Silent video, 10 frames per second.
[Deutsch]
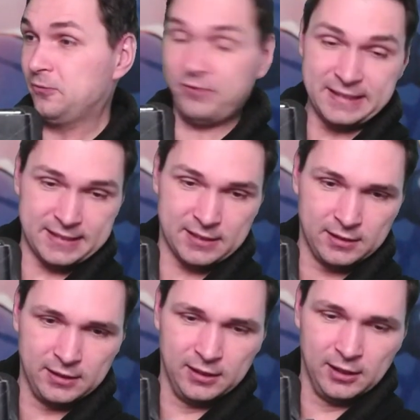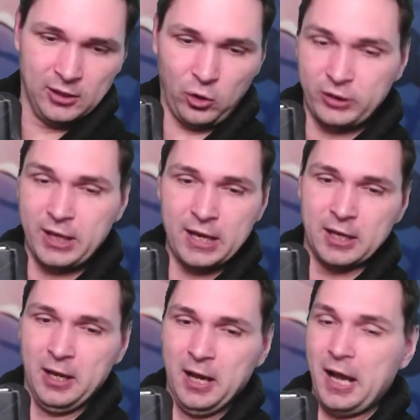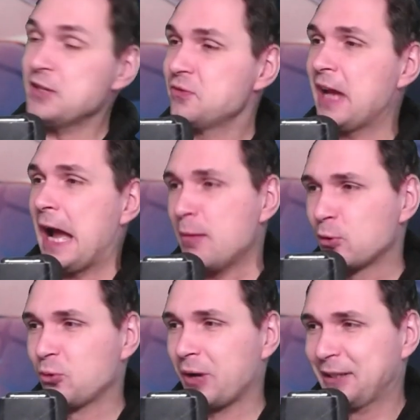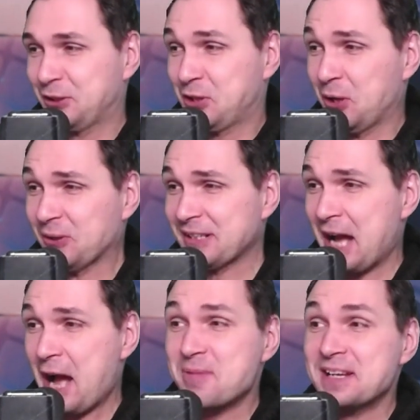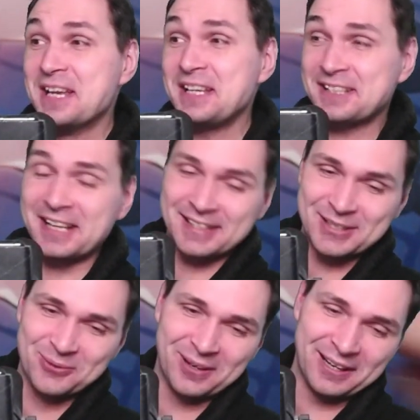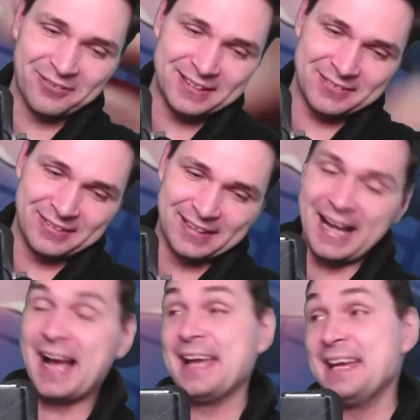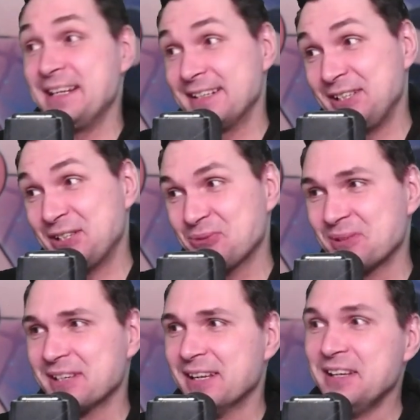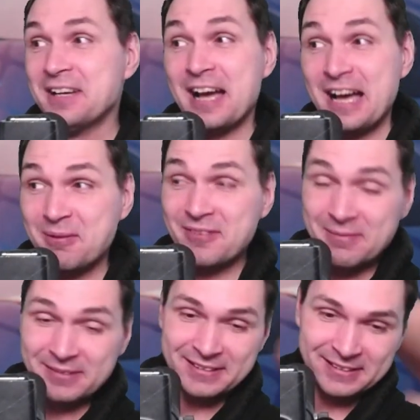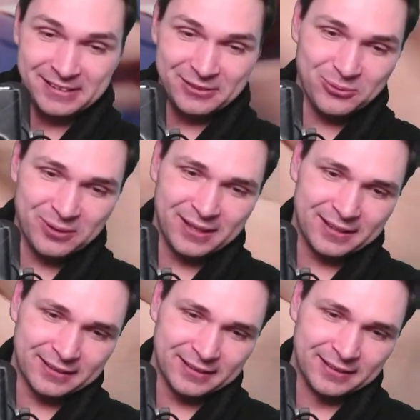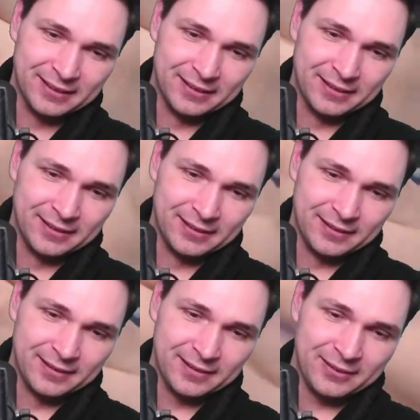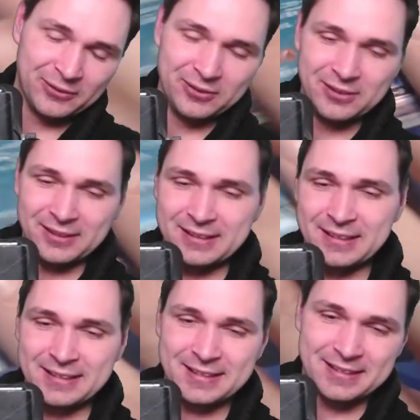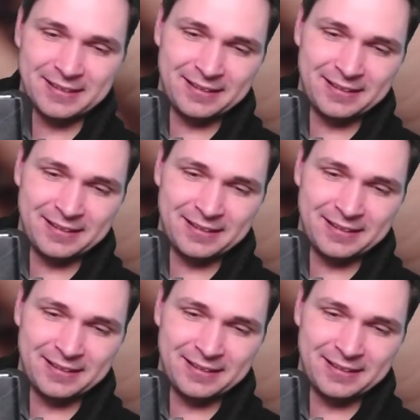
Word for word: Was? Okay, also wir haben Glurak gezogen, aber nicht das Glurak, was wir eigentlich suchen. Aber wir haben tatsächlich einen Glurak. Und noch das.